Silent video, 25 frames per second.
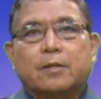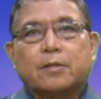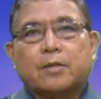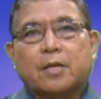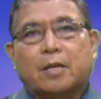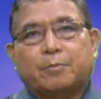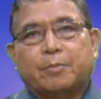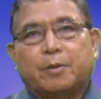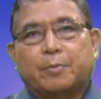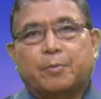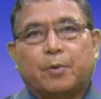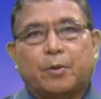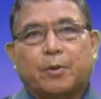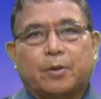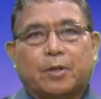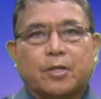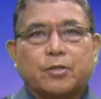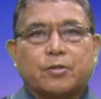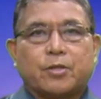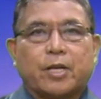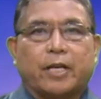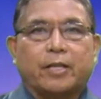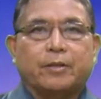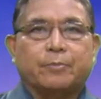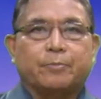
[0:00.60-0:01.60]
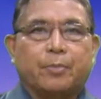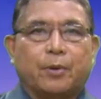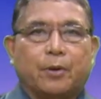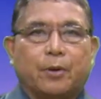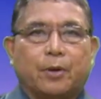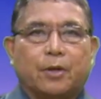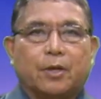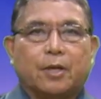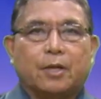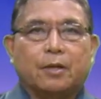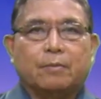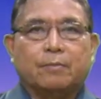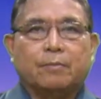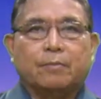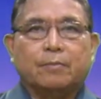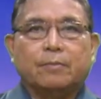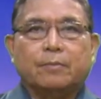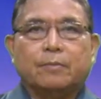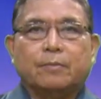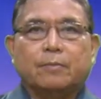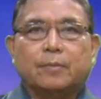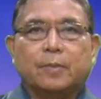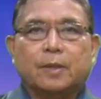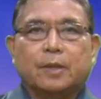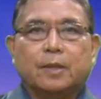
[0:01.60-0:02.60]
Sabi po ni St. Paul,
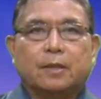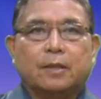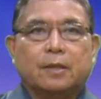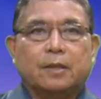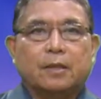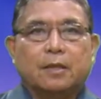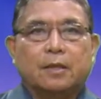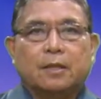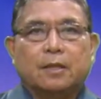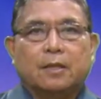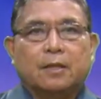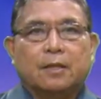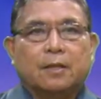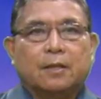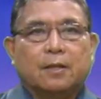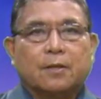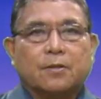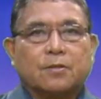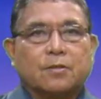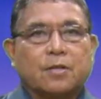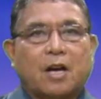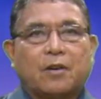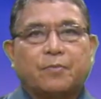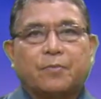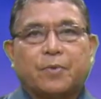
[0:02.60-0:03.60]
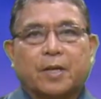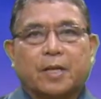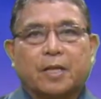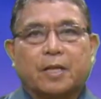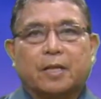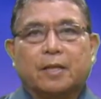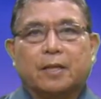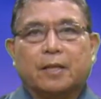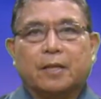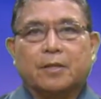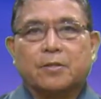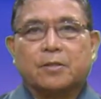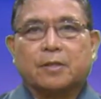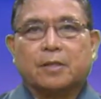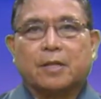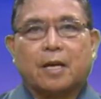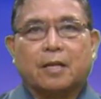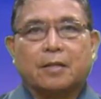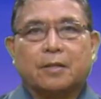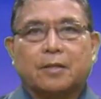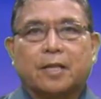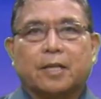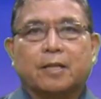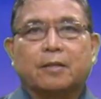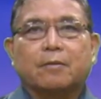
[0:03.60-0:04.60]
Suffering is
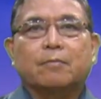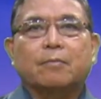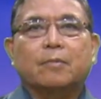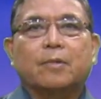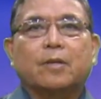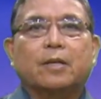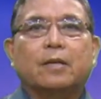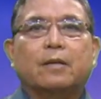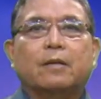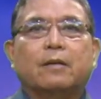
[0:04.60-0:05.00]
nothing